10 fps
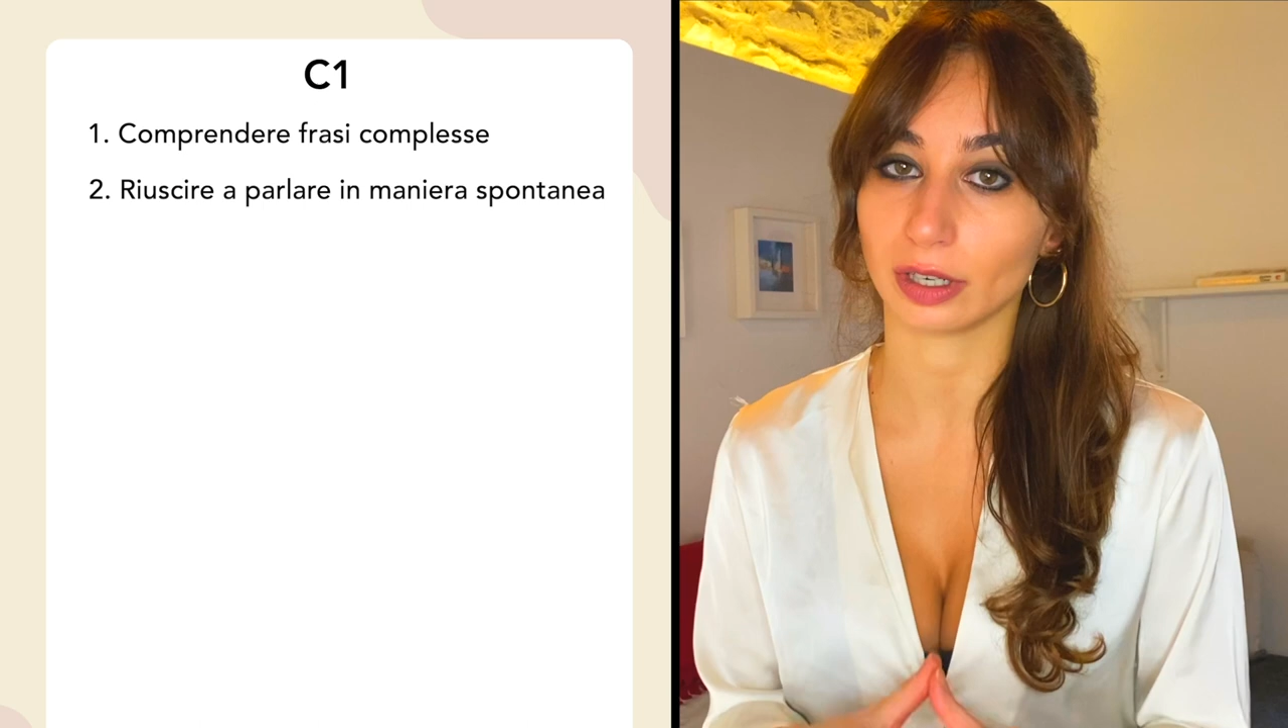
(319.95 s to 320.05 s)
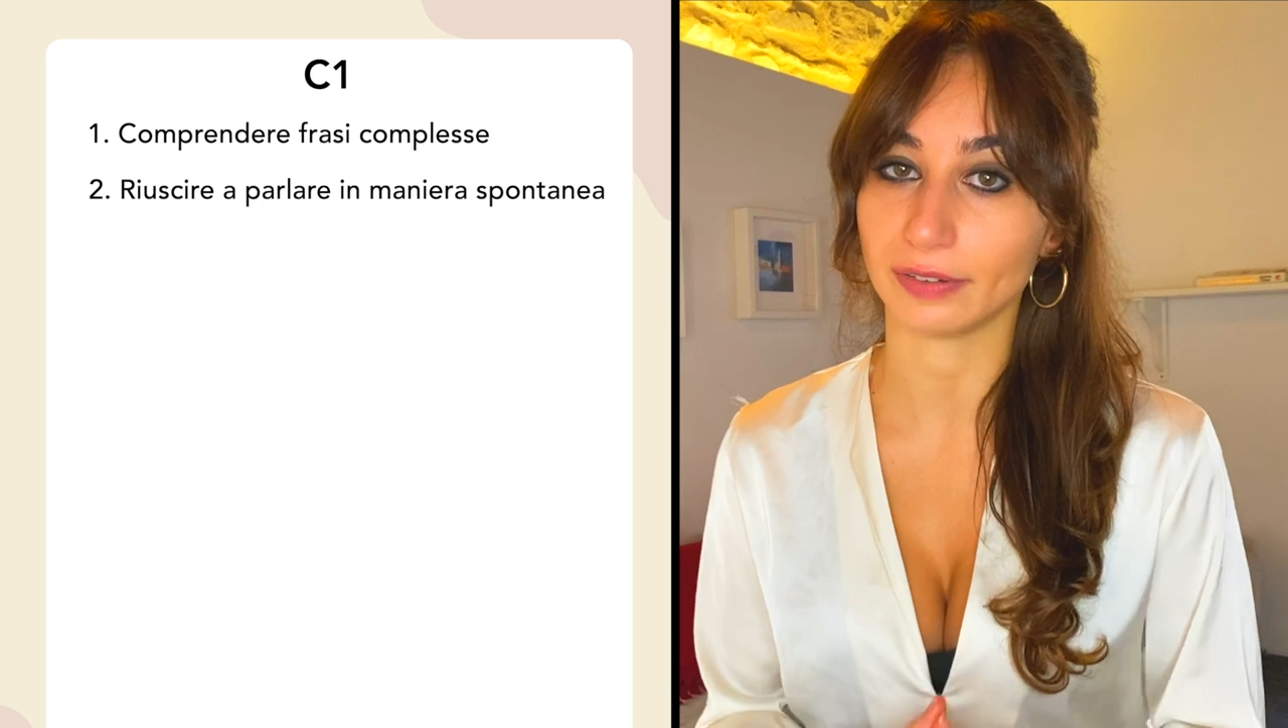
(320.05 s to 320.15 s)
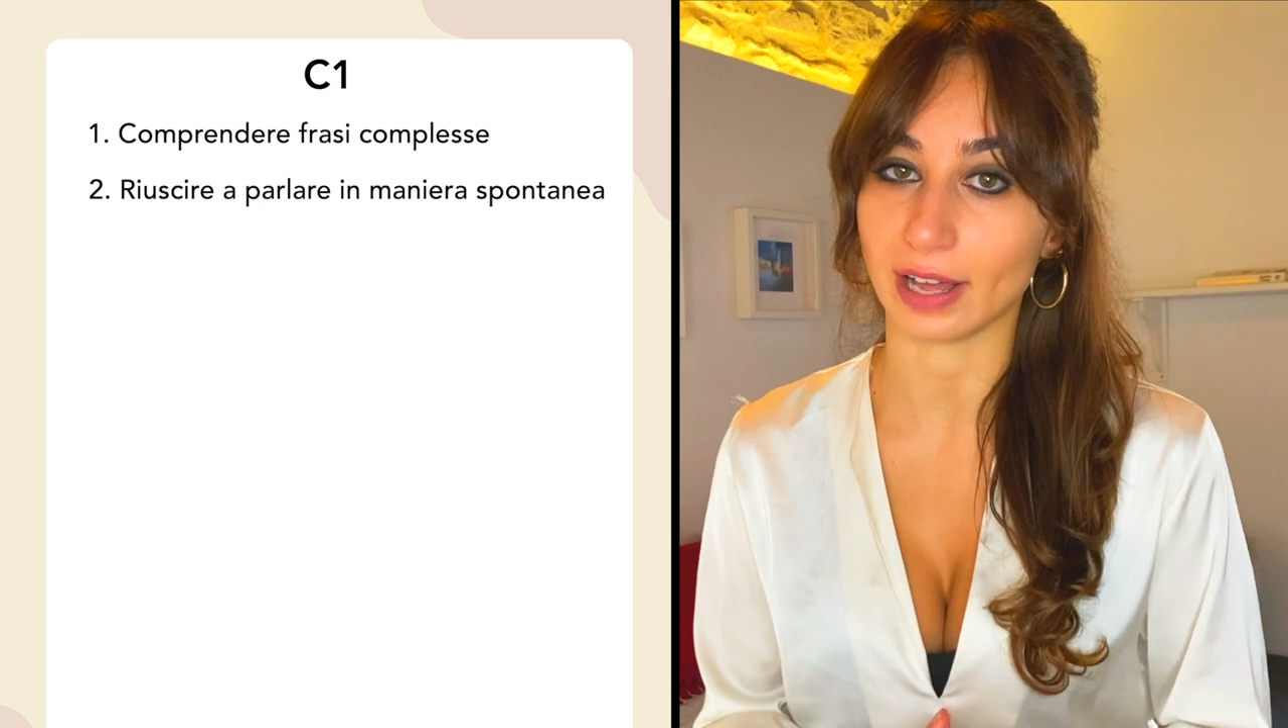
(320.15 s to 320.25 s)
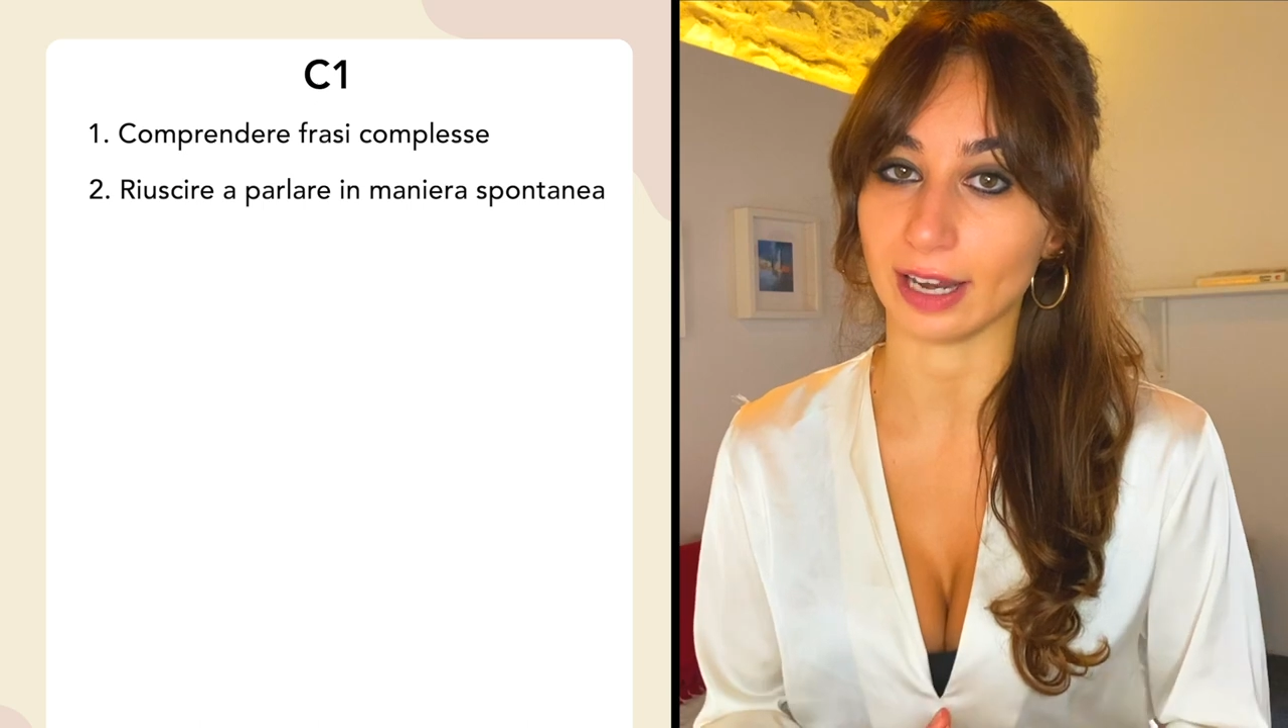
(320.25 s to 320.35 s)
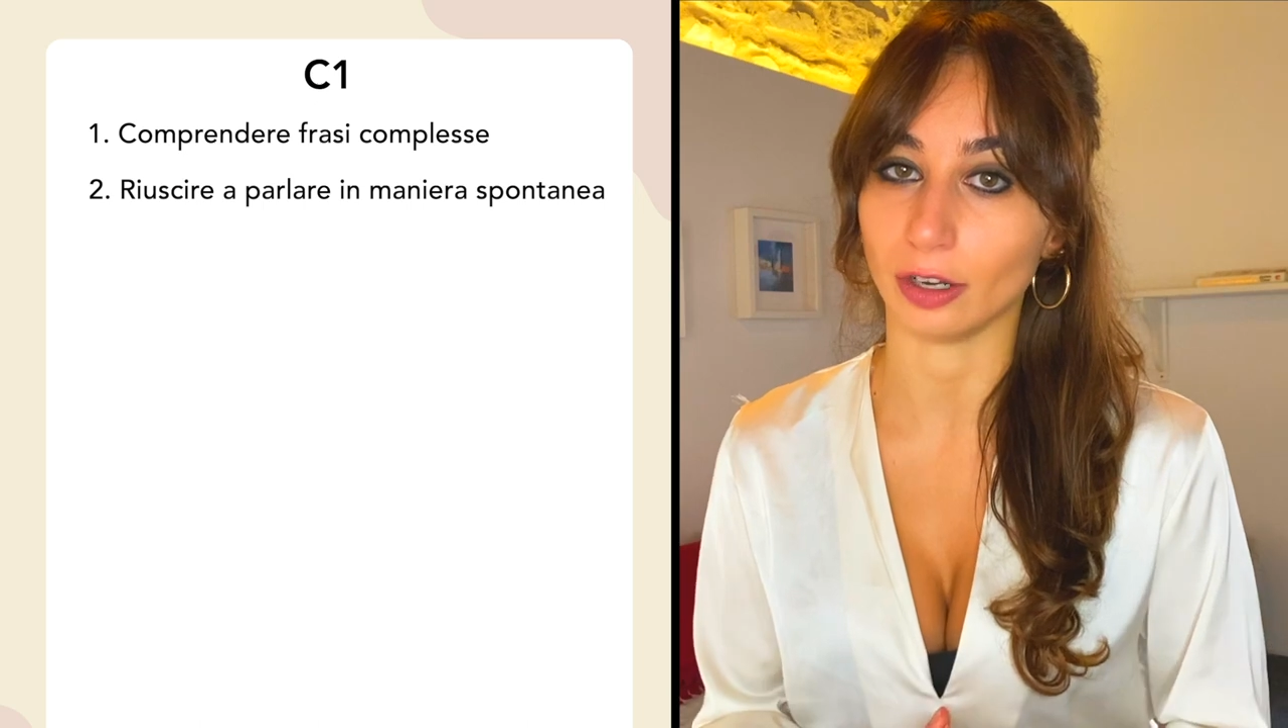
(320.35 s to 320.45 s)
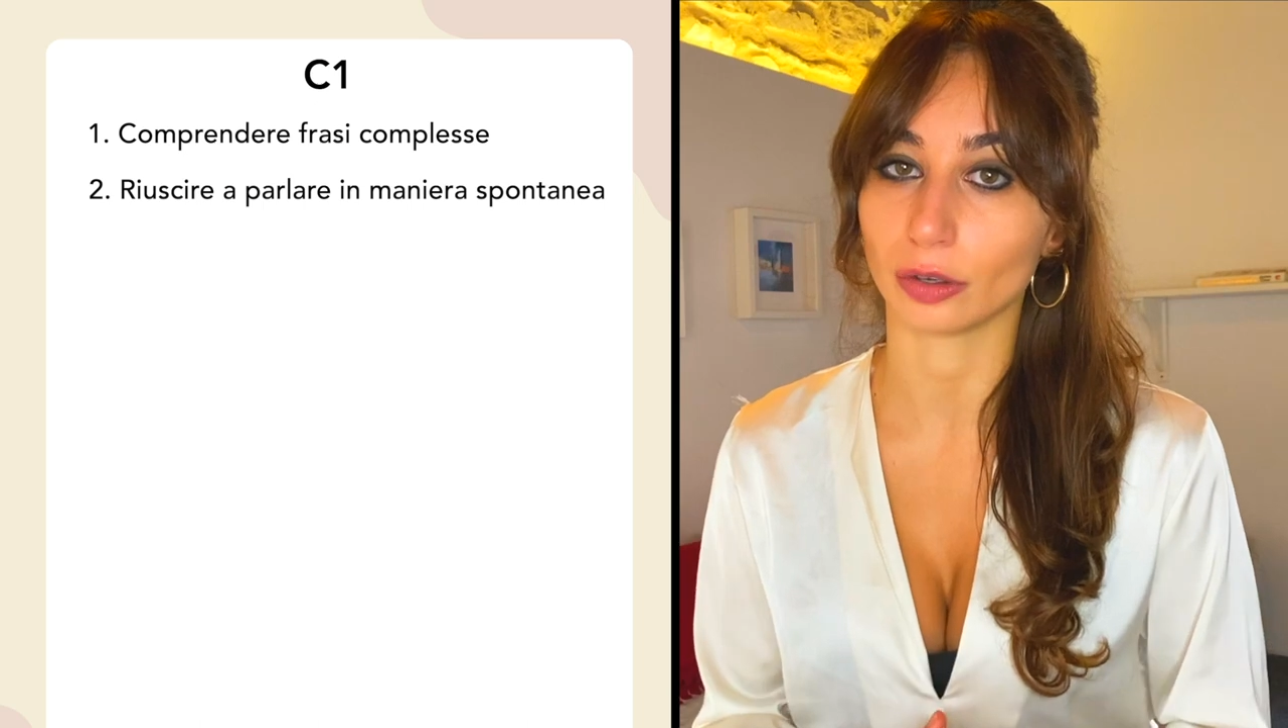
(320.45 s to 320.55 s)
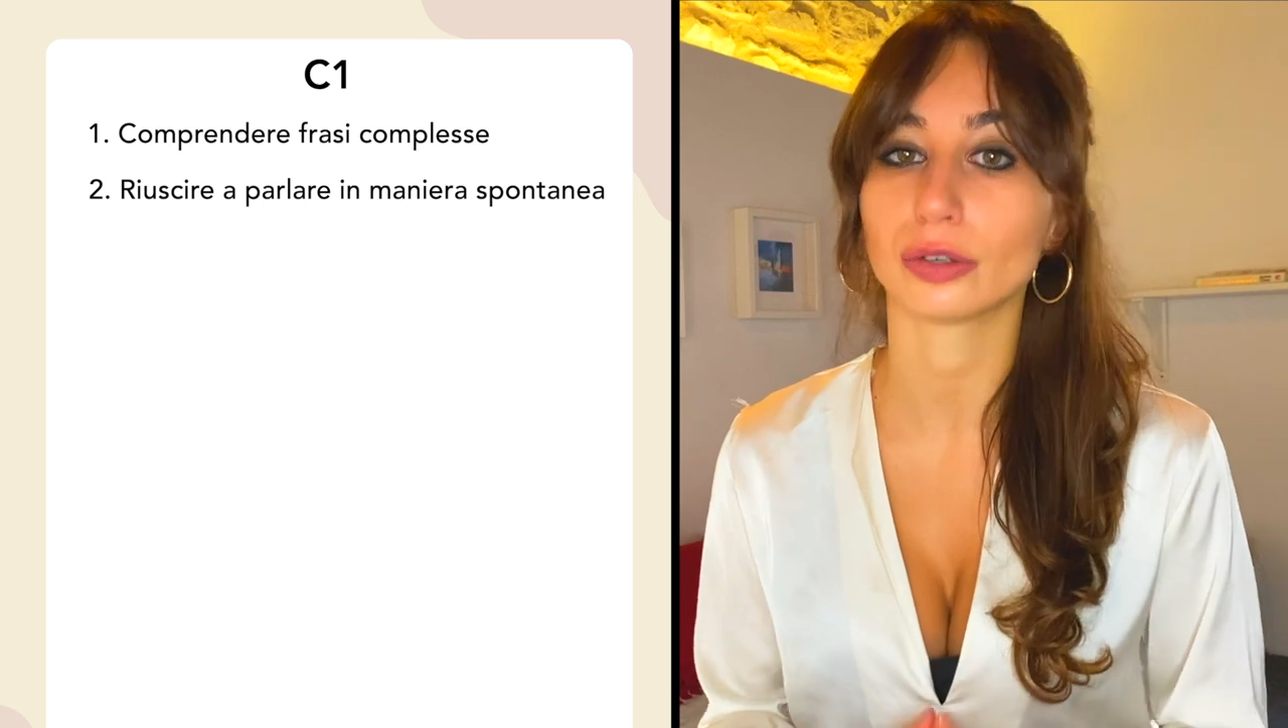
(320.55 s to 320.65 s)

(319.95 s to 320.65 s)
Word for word: livello,